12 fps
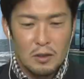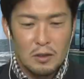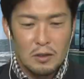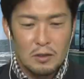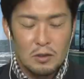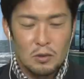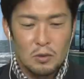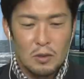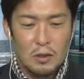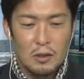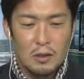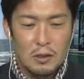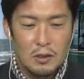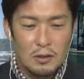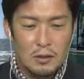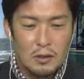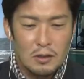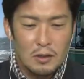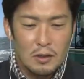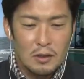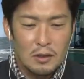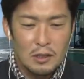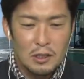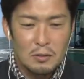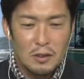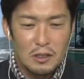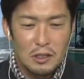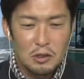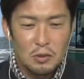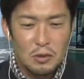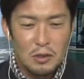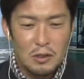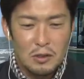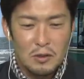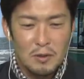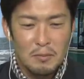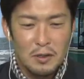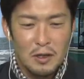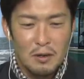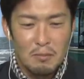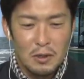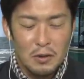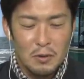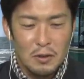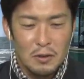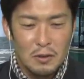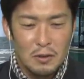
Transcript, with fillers: え外から戦ってたら誰が一番印象的やったのやっぱりガンバでは